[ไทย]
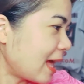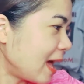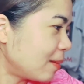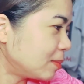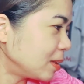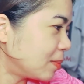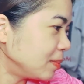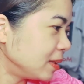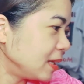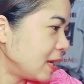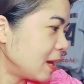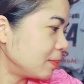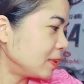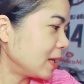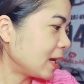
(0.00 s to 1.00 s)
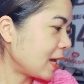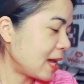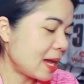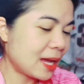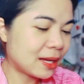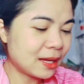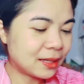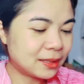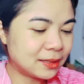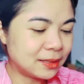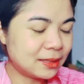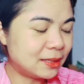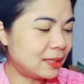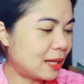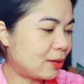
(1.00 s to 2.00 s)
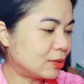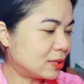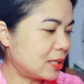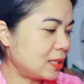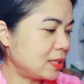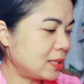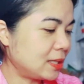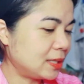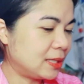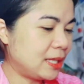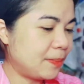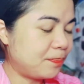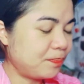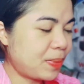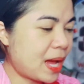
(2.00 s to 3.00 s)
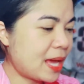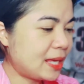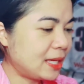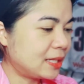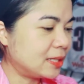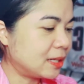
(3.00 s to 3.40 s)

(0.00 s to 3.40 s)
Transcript: ตามธรรมเนียมนะคะก็คือเราจะหยิบไพ่อี